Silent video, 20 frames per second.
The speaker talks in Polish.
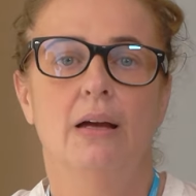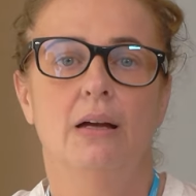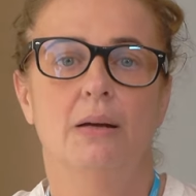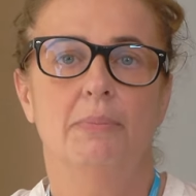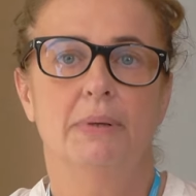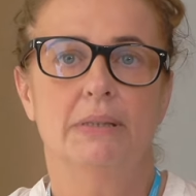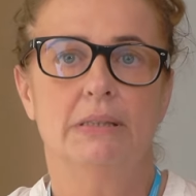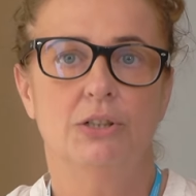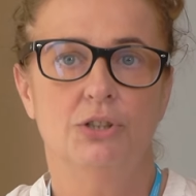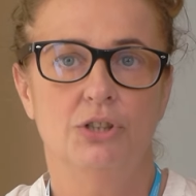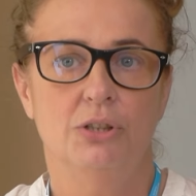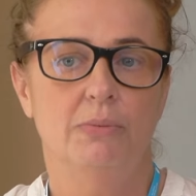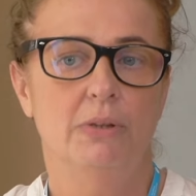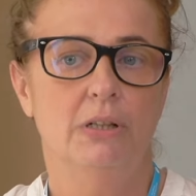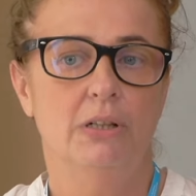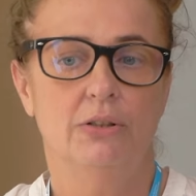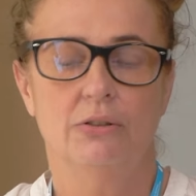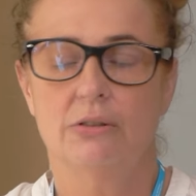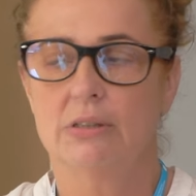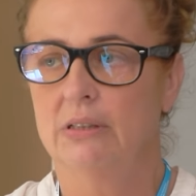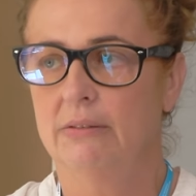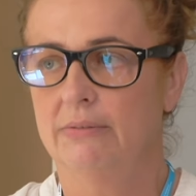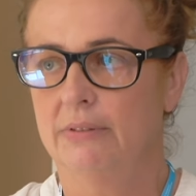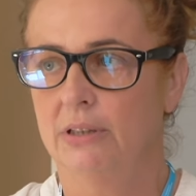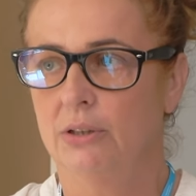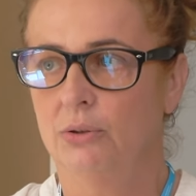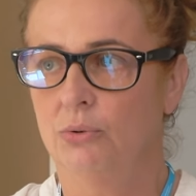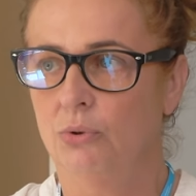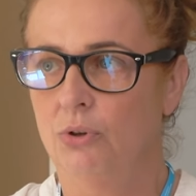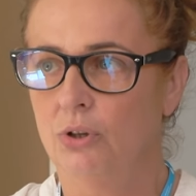E, pacjenci mieli
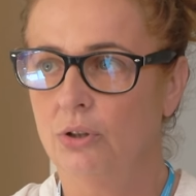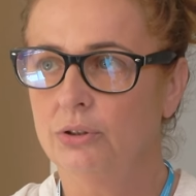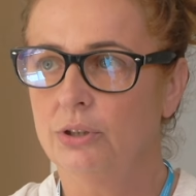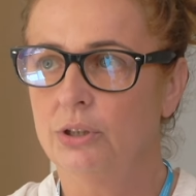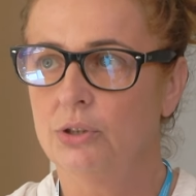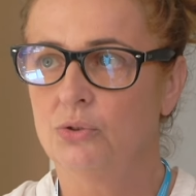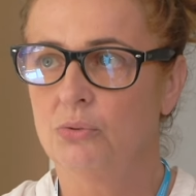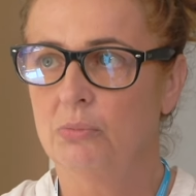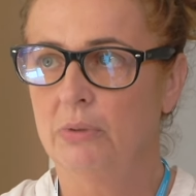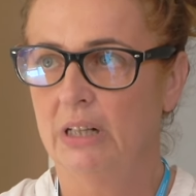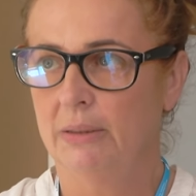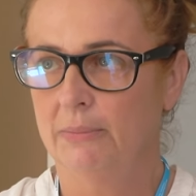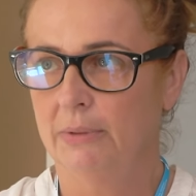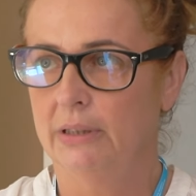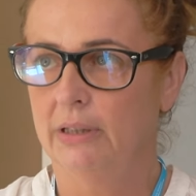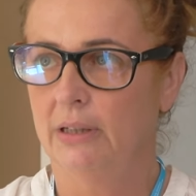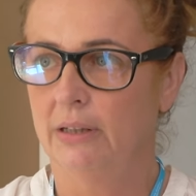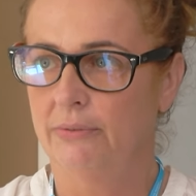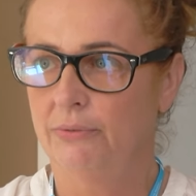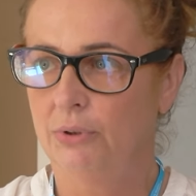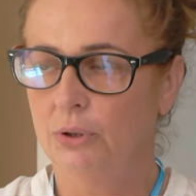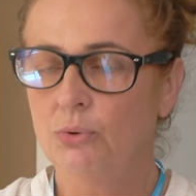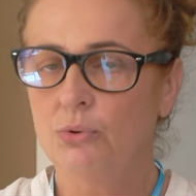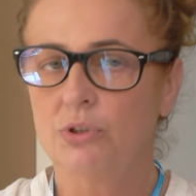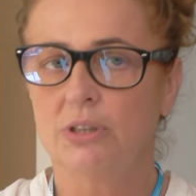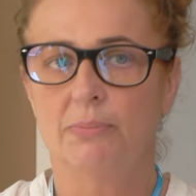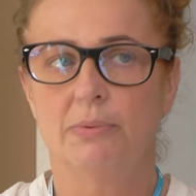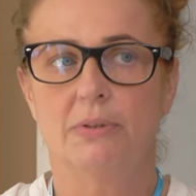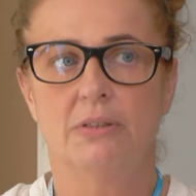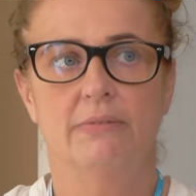rozdawane ulotki z numerami
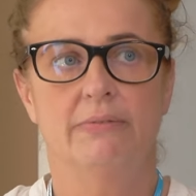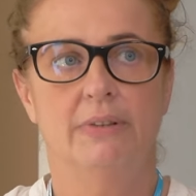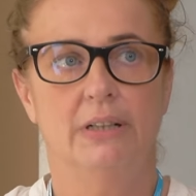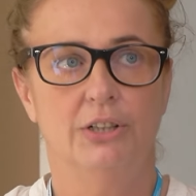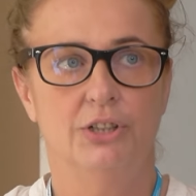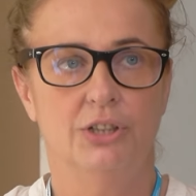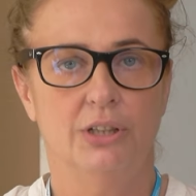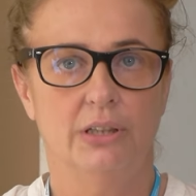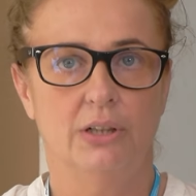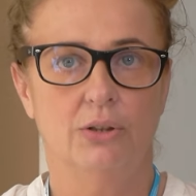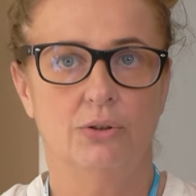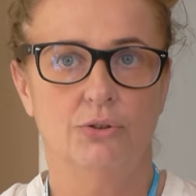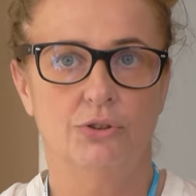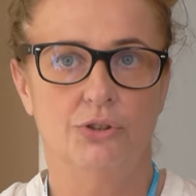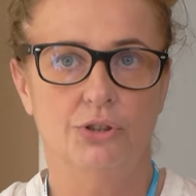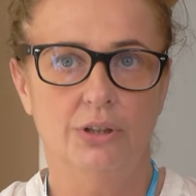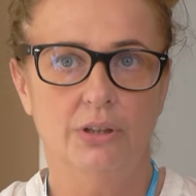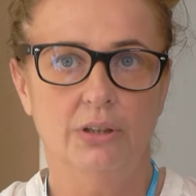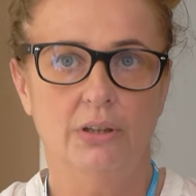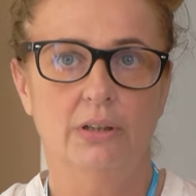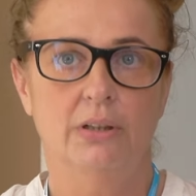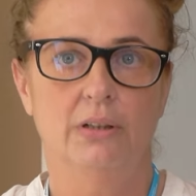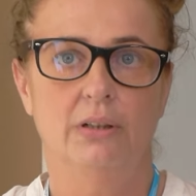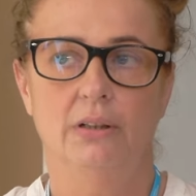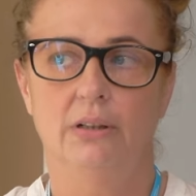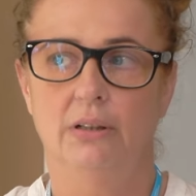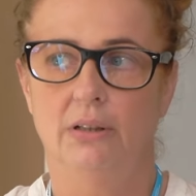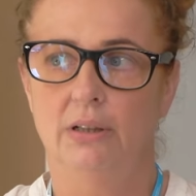telefonu, zapisywali się na godziny i,